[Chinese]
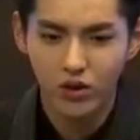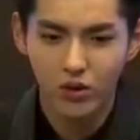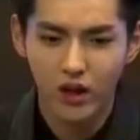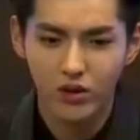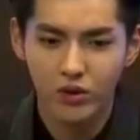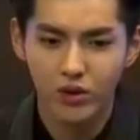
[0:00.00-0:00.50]
实对于
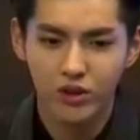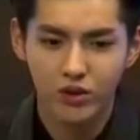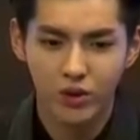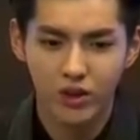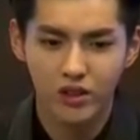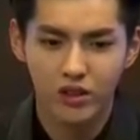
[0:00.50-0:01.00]
我来说，我是
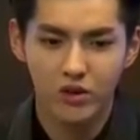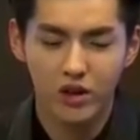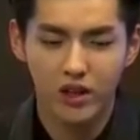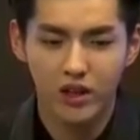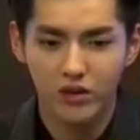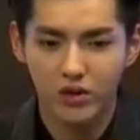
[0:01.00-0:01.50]
学习阶
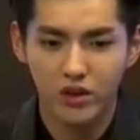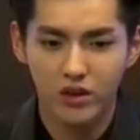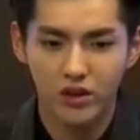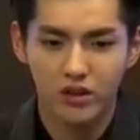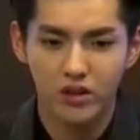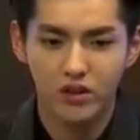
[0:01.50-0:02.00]
段了，所
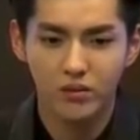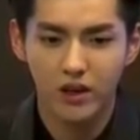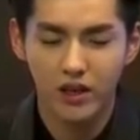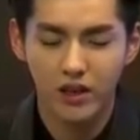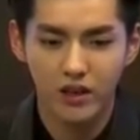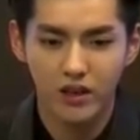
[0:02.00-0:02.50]
以其实
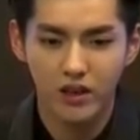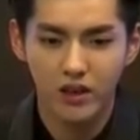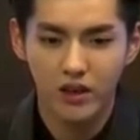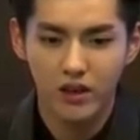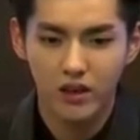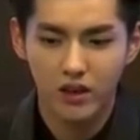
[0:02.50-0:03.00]
每个
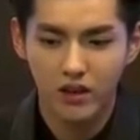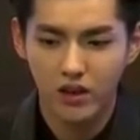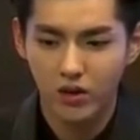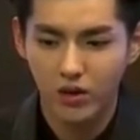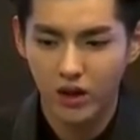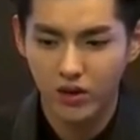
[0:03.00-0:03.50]

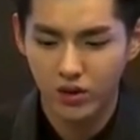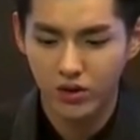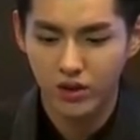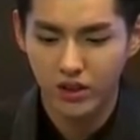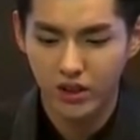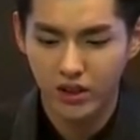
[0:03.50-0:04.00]
人对我来说都
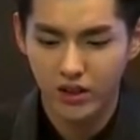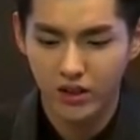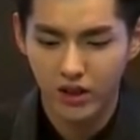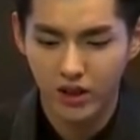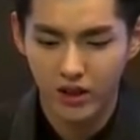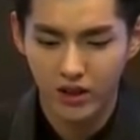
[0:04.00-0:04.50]
是一
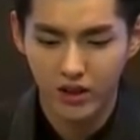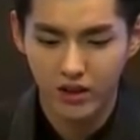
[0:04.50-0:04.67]
个呃，